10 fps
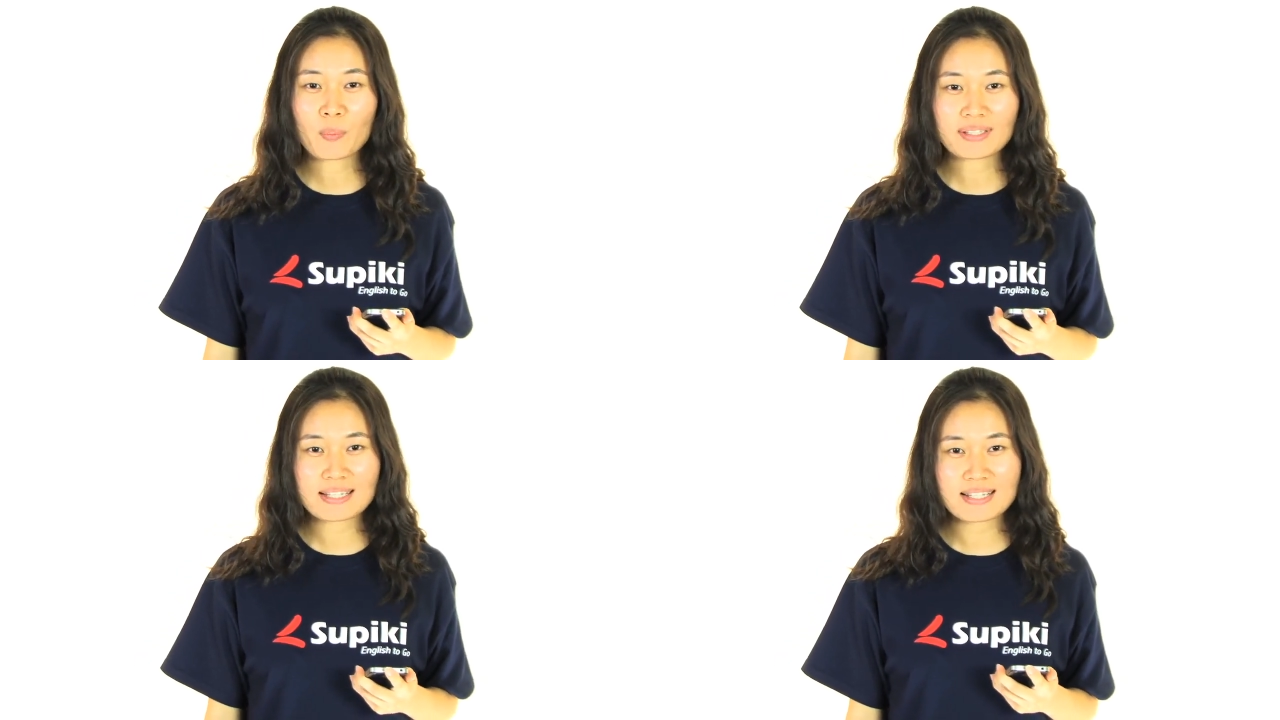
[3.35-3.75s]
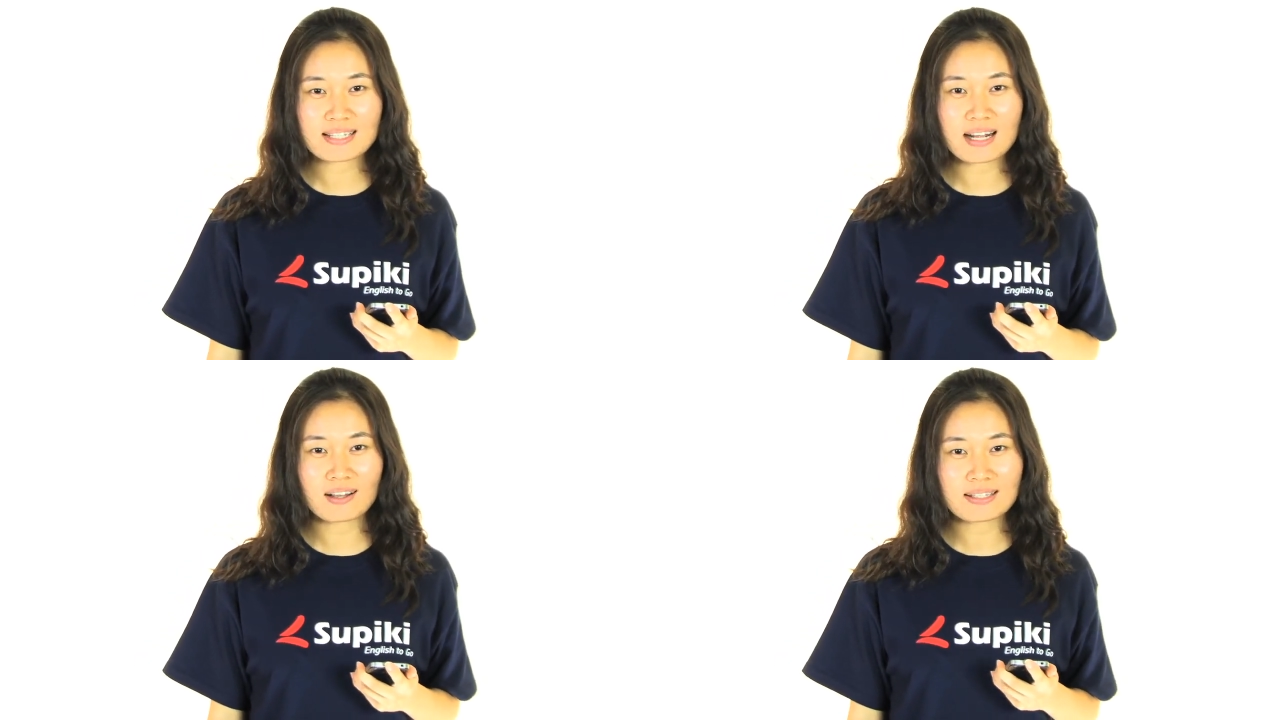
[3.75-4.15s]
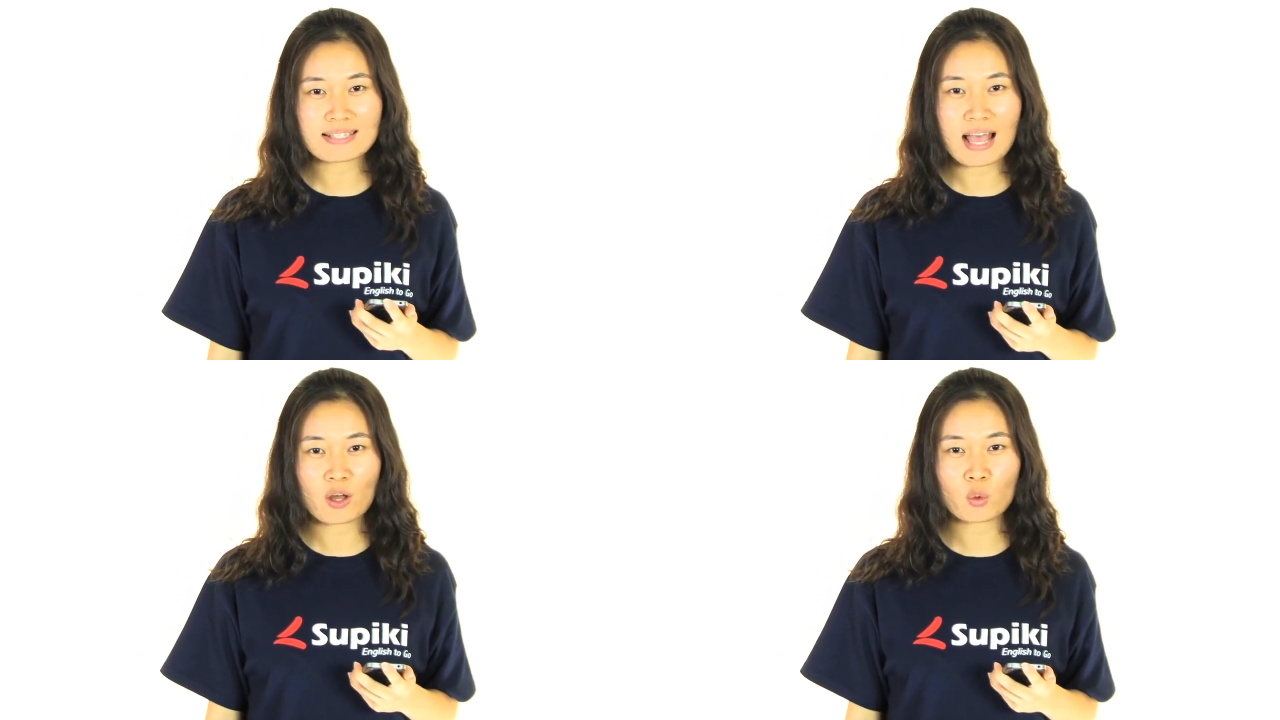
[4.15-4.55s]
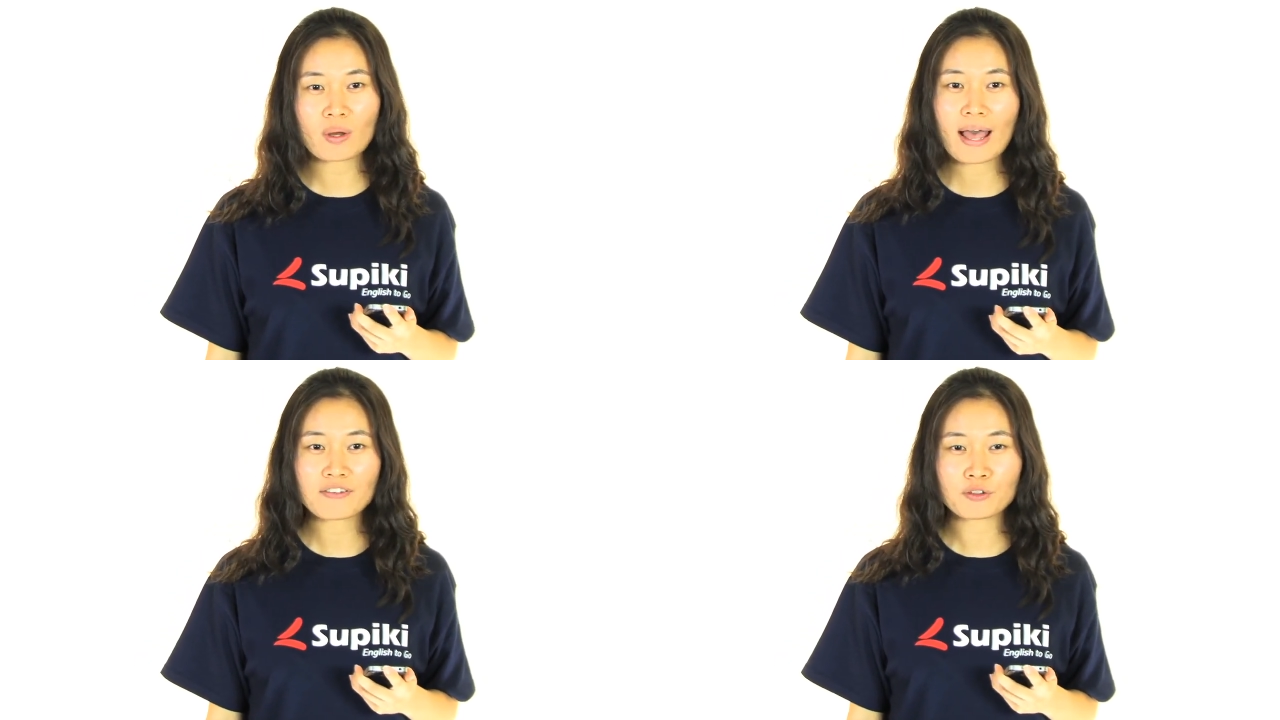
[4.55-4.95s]
为你介绍一下
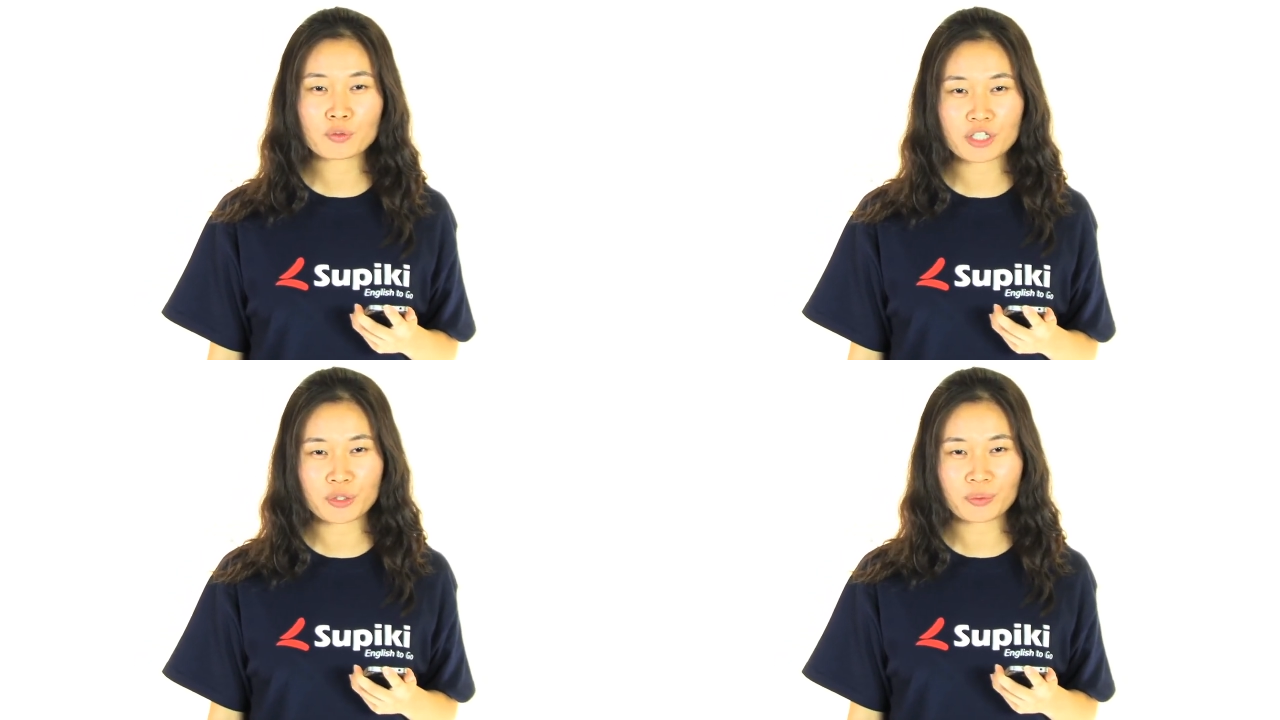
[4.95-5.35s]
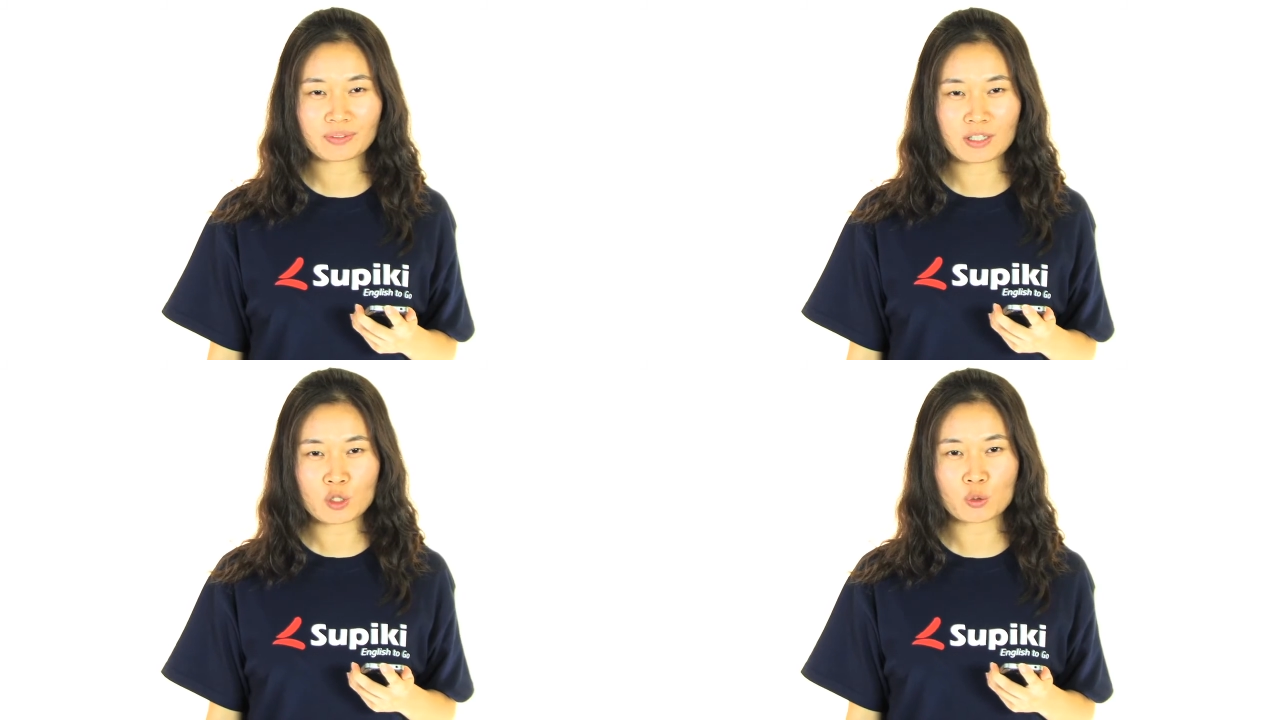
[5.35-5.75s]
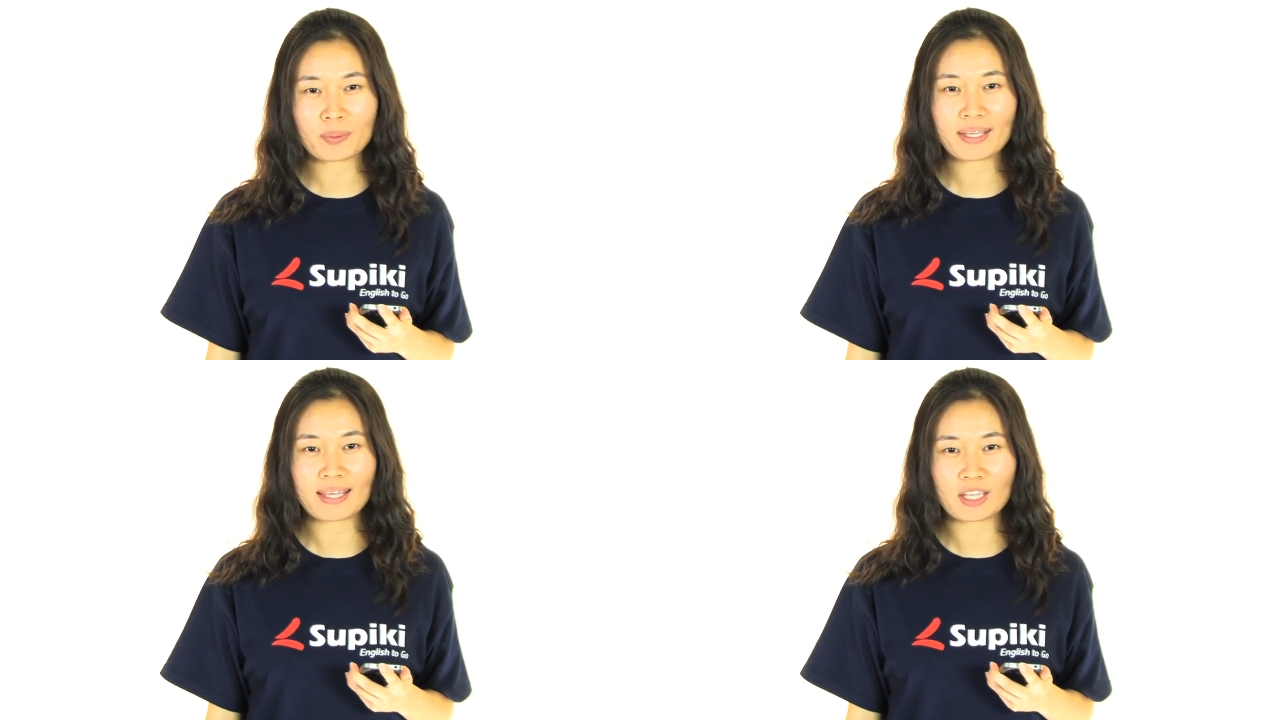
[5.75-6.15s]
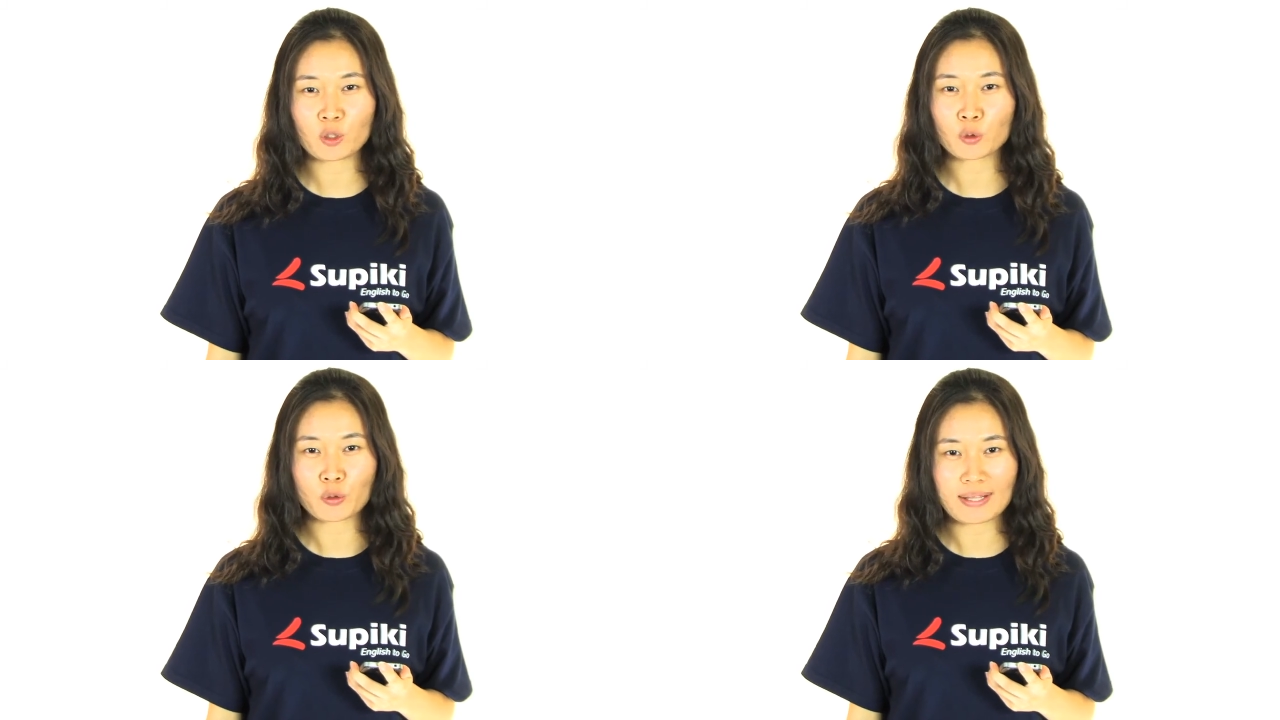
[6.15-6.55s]
供 iPhone 使用的 s u p i k i 移
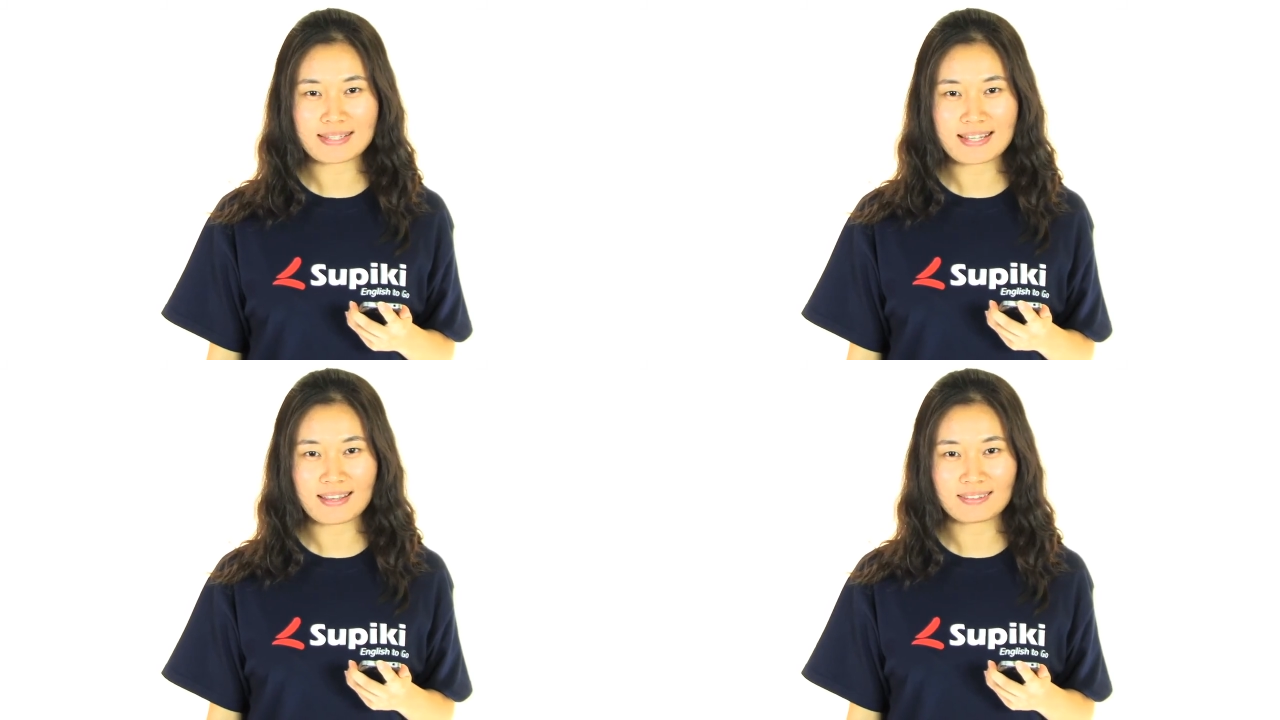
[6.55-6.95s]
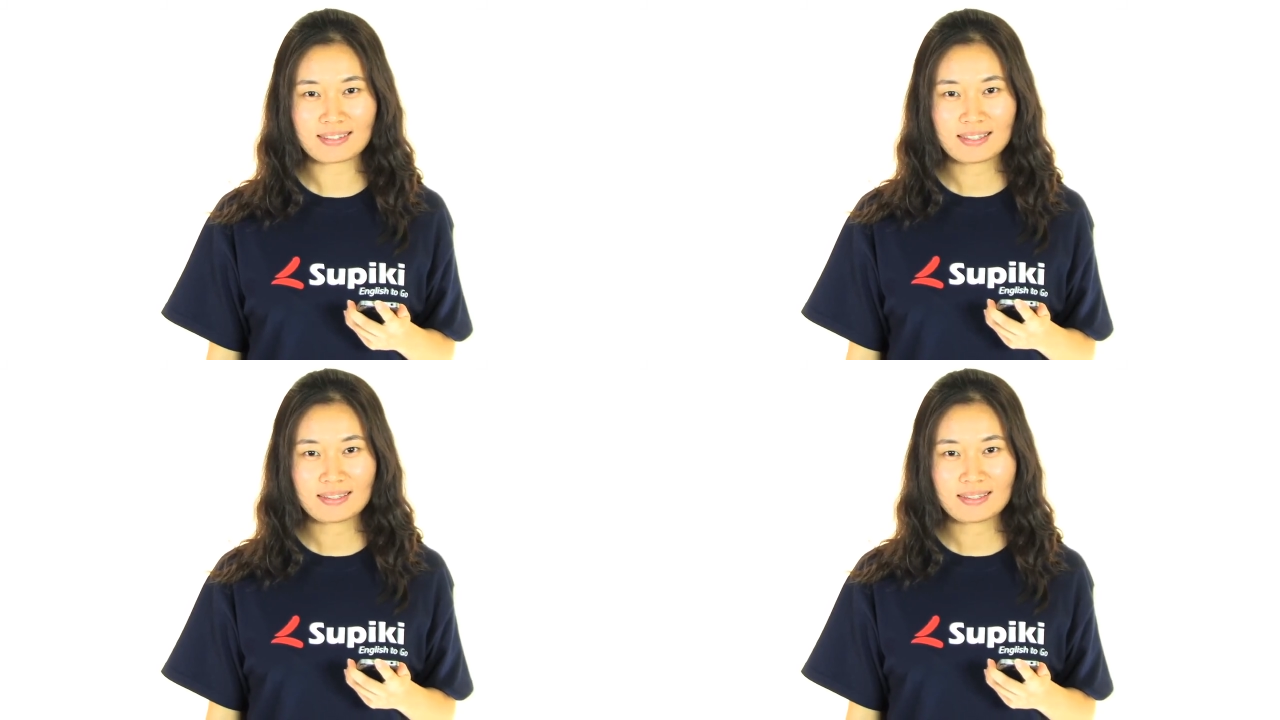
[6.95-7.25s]
动软件，